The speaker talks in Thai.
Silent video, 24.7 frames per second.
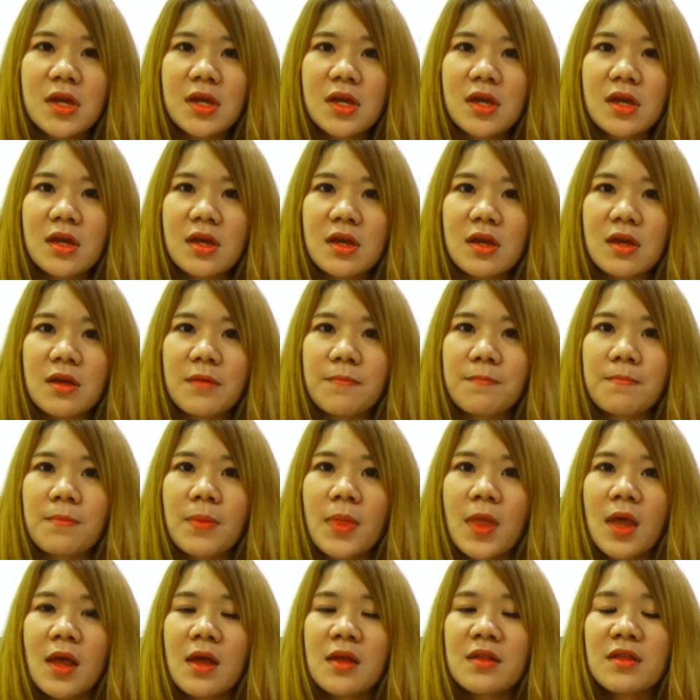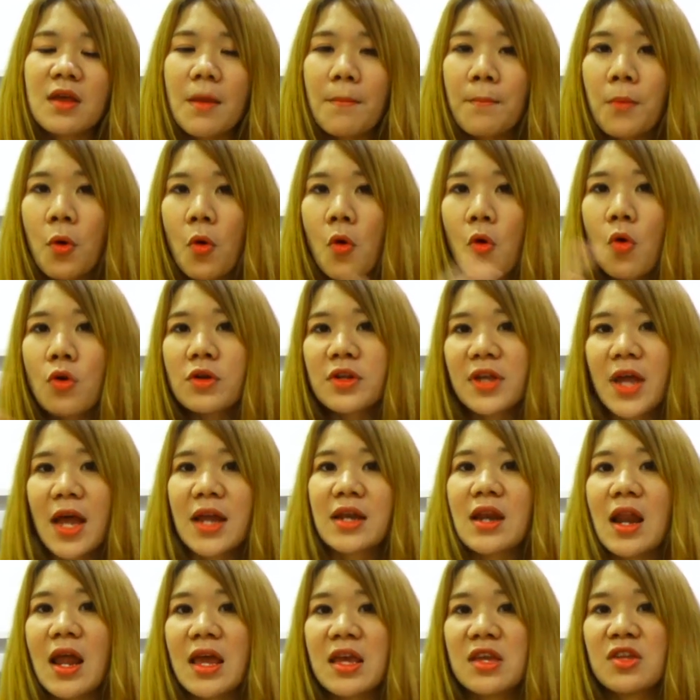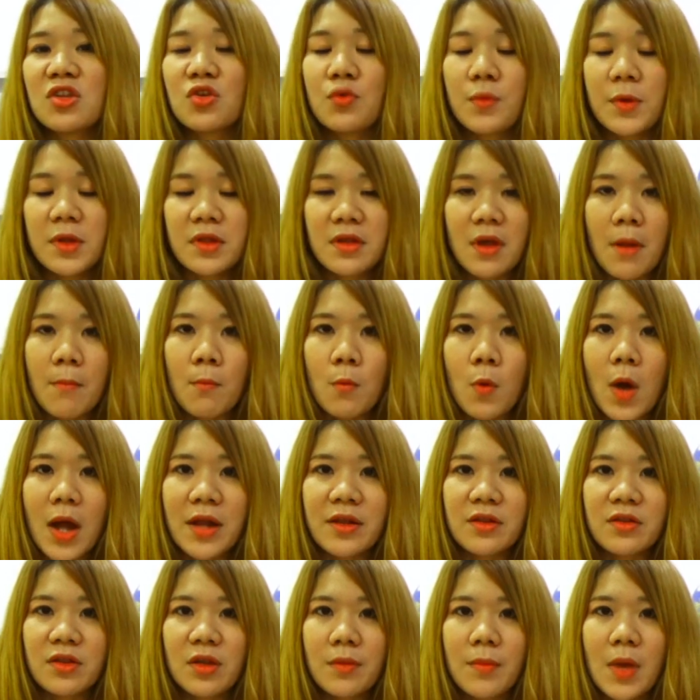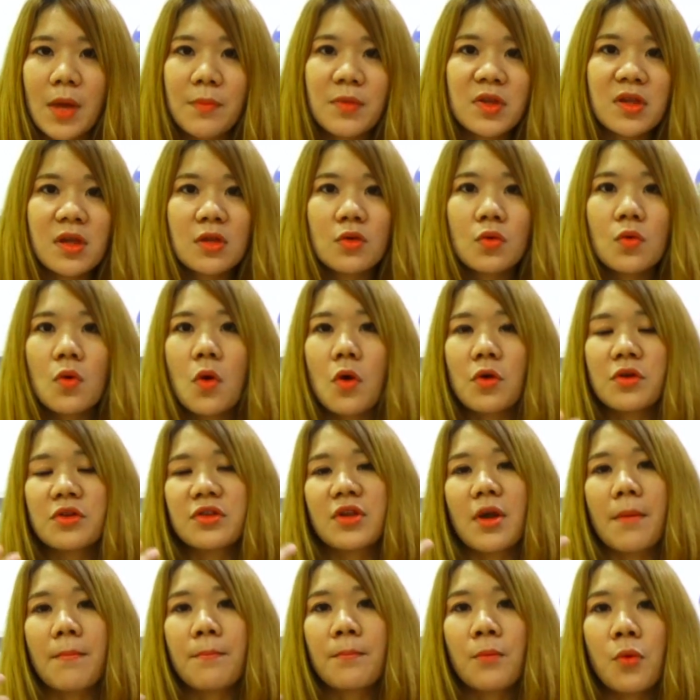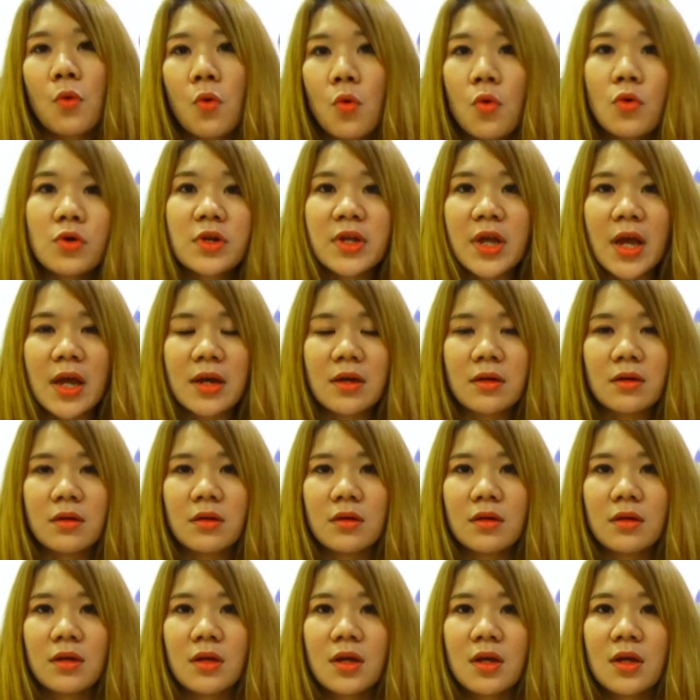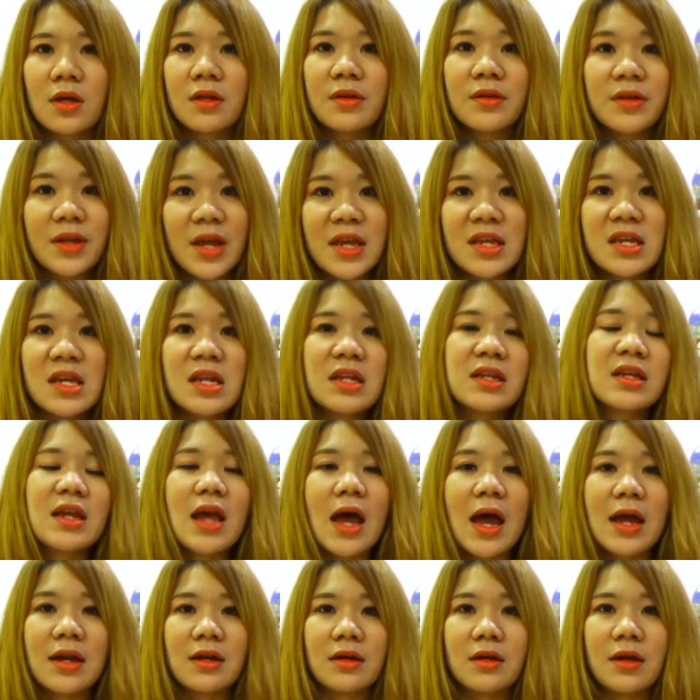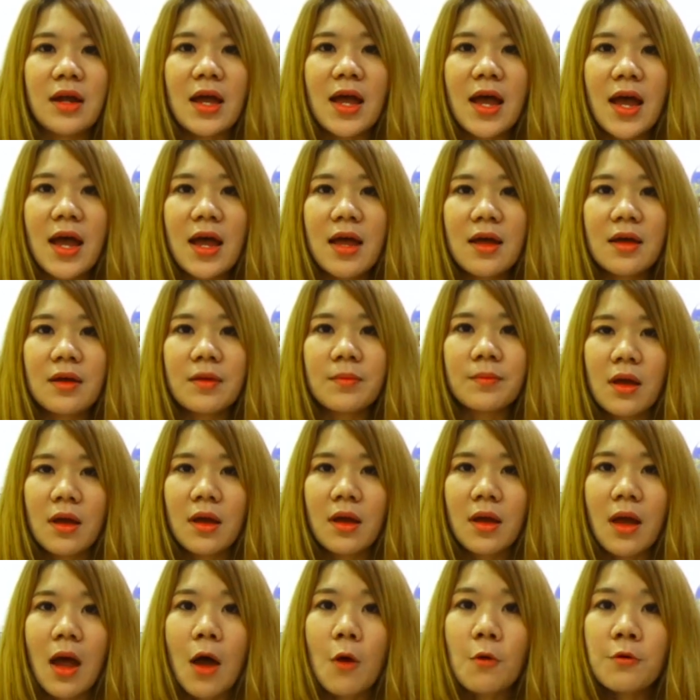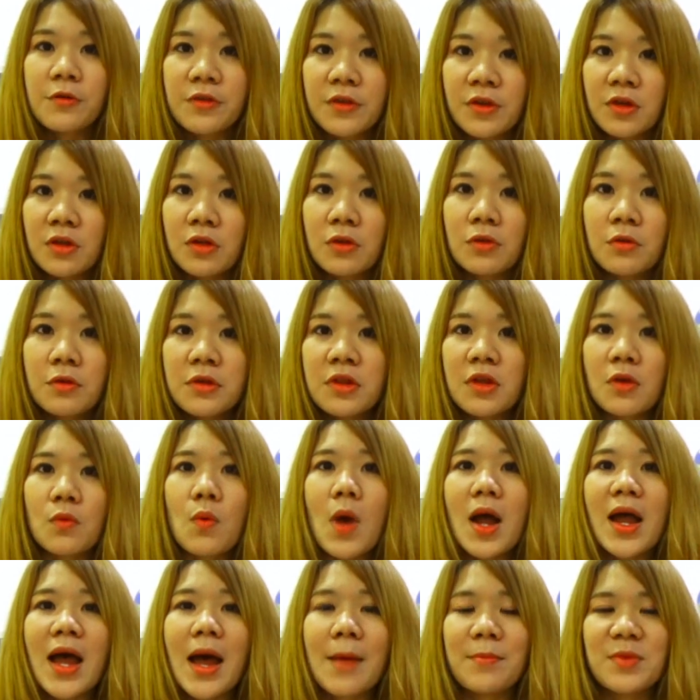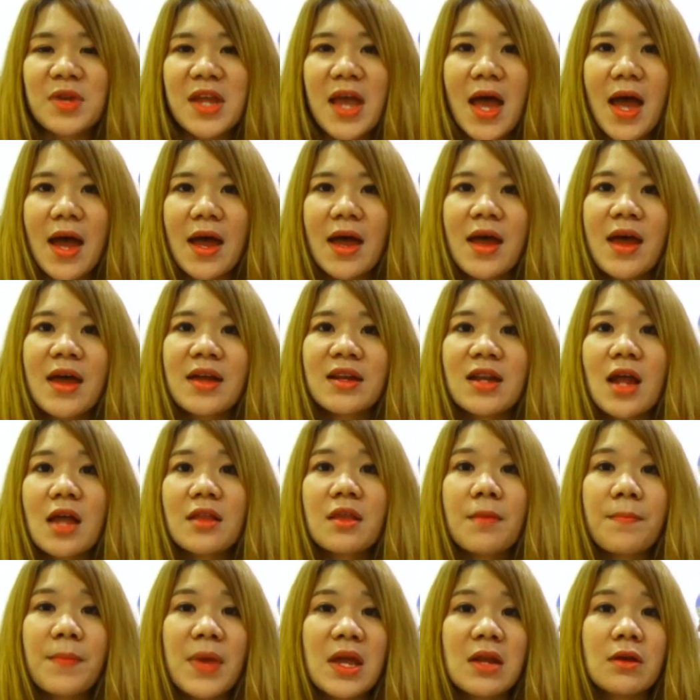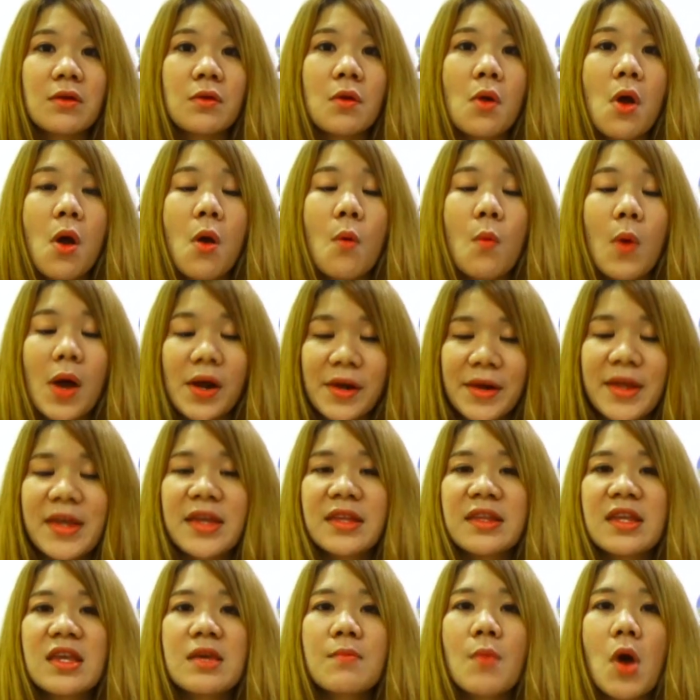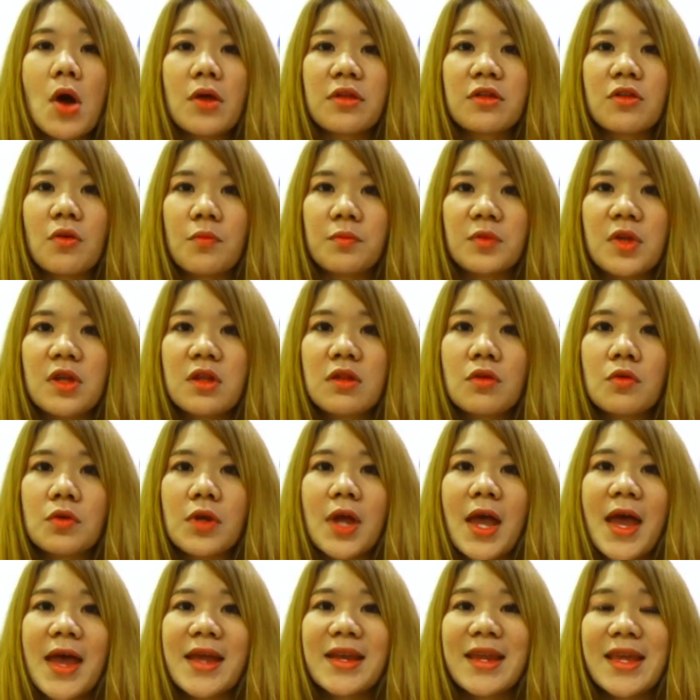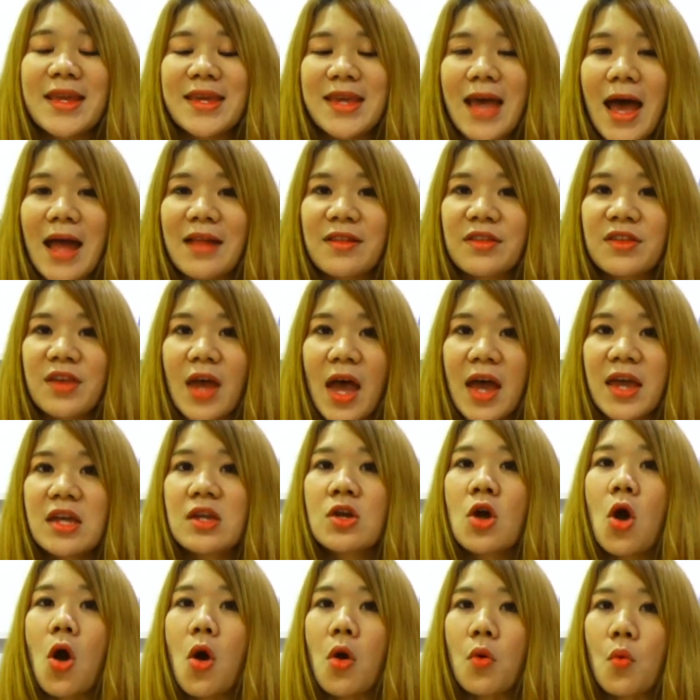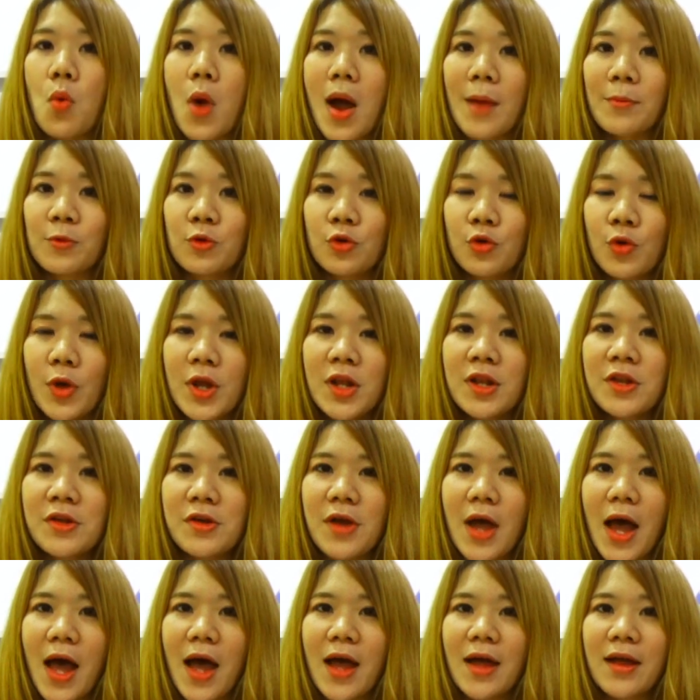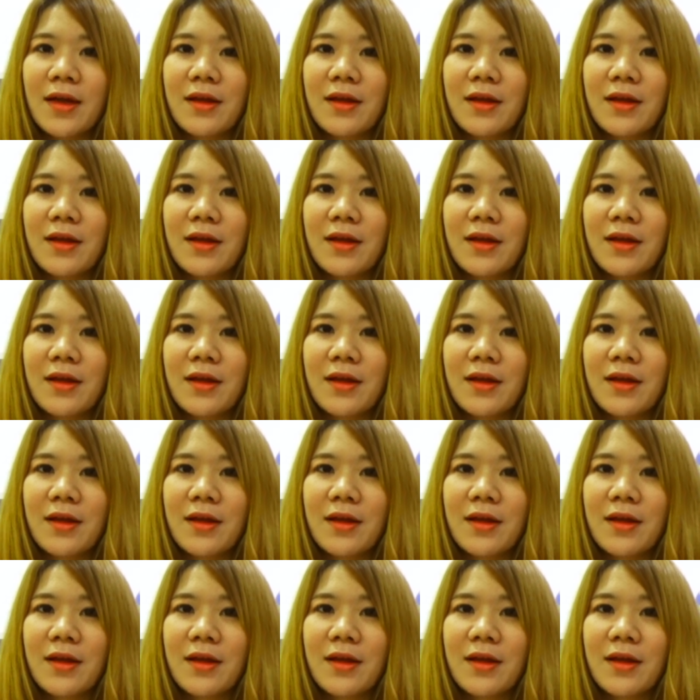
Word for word: ที่จะพูดกันในชีวิตประจำวันใช่ไหมไม่ใช่ทุกคนจะพูดกันหรือได้ยินกันนะคะเขาจึงรู้สึกว่าคำนี้น่าจะเป็นวลีที่เหมาะสมที่สุดในการใช้ขอความช่วยเหลือ